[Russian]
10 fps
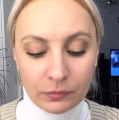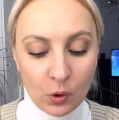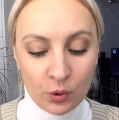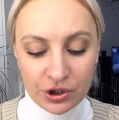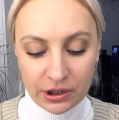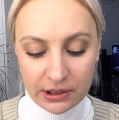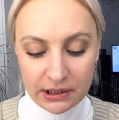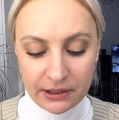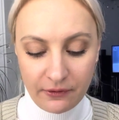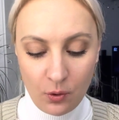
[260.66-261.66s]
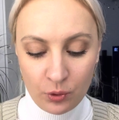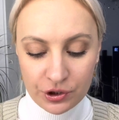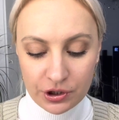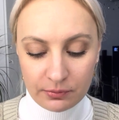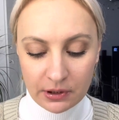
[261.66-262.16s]
Очень красиво,
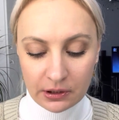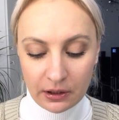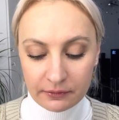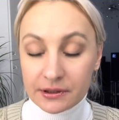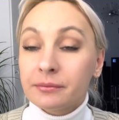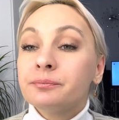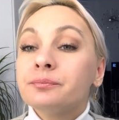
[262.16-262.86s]
очень мне нравится.